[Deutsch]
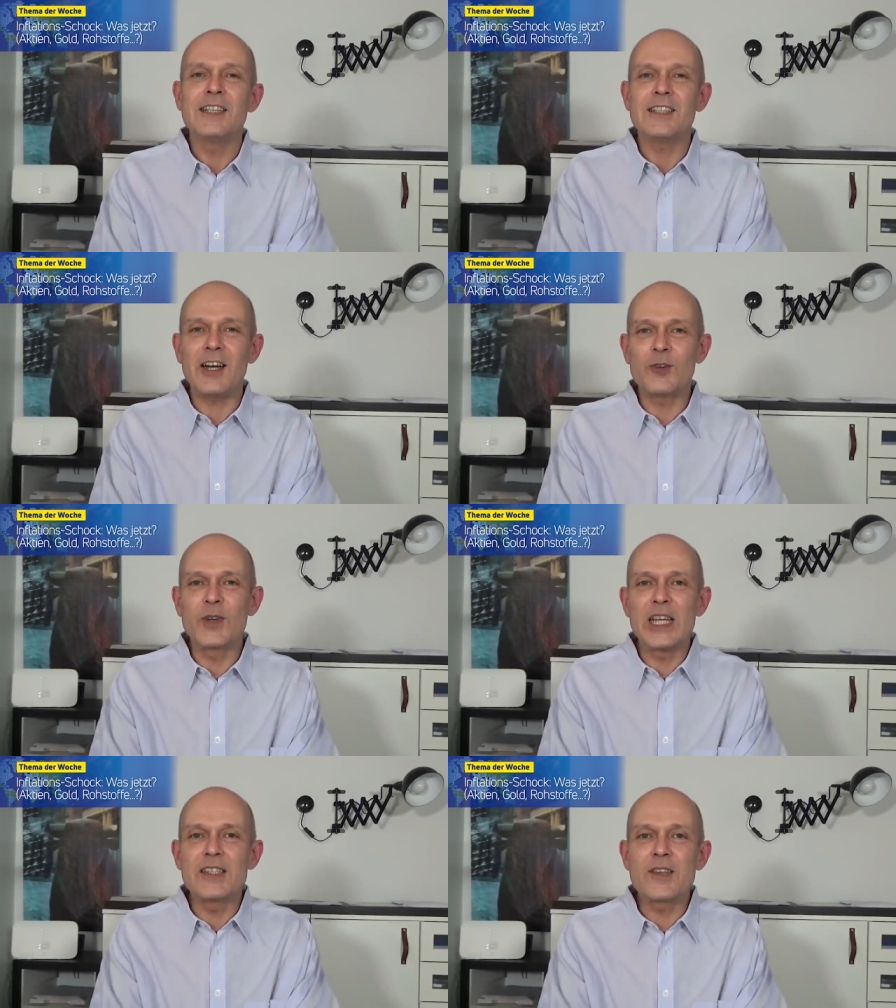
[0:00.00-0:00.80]

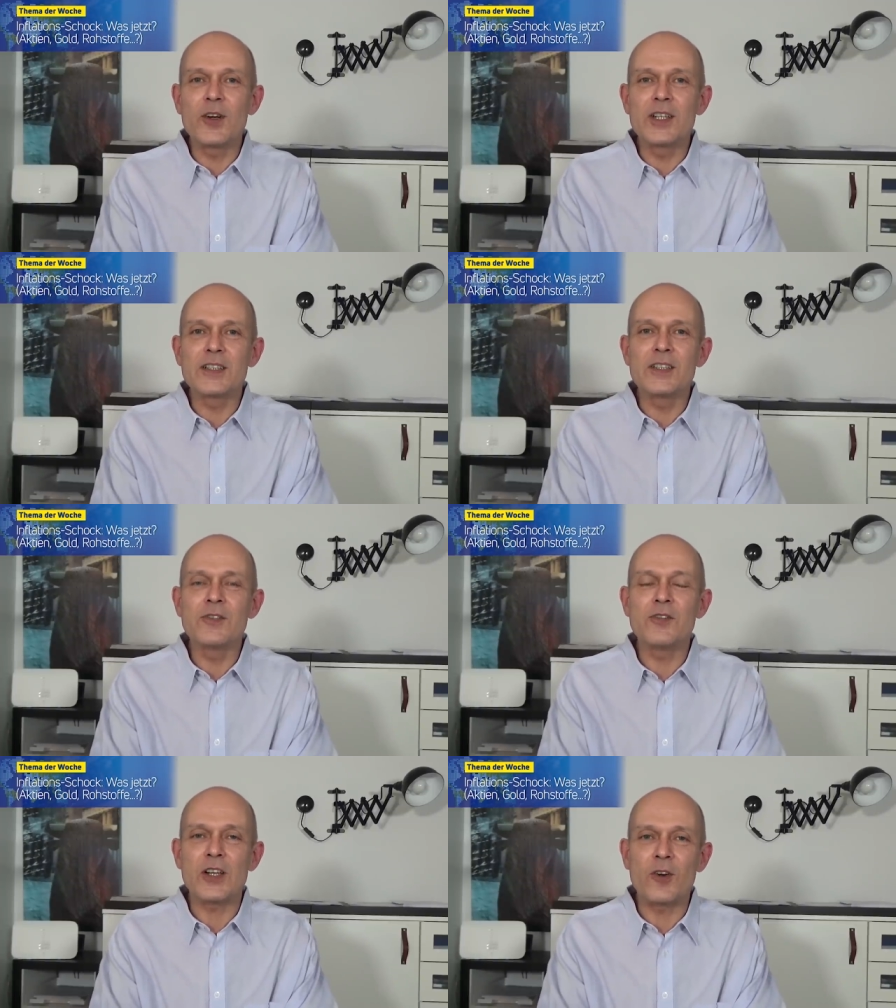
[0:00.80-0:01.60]
Darum geht es
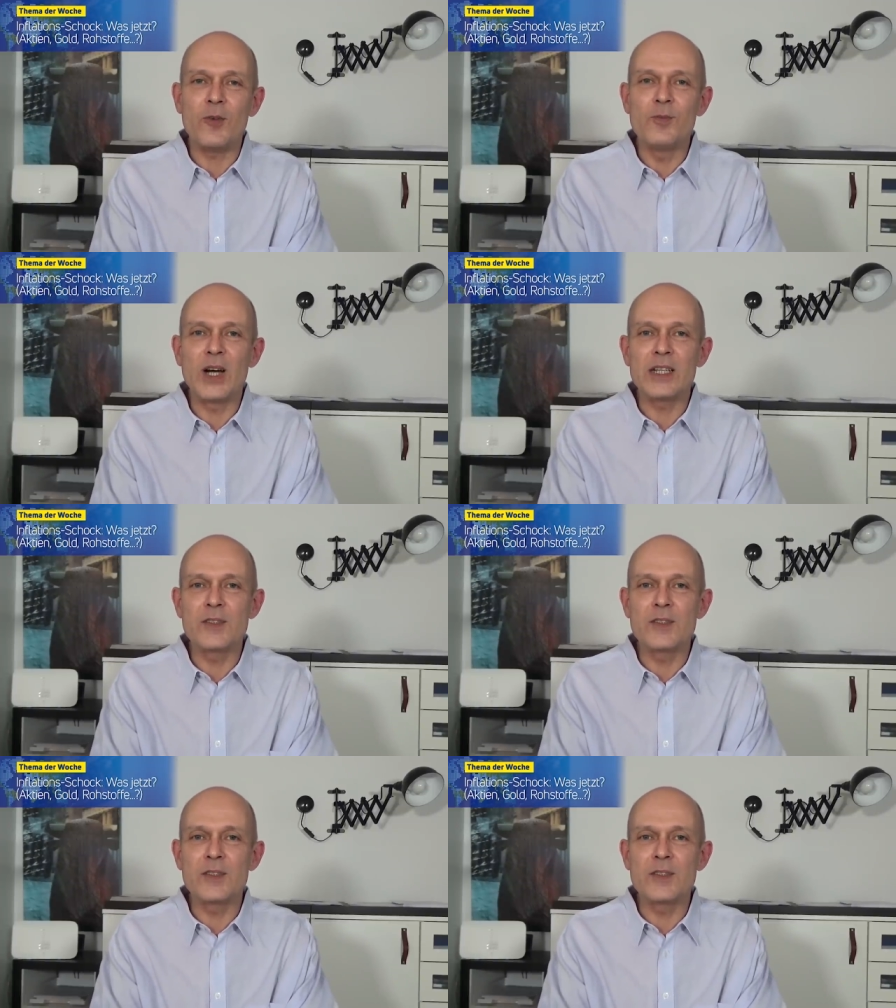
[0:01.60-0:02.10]
heute. Willkommen bei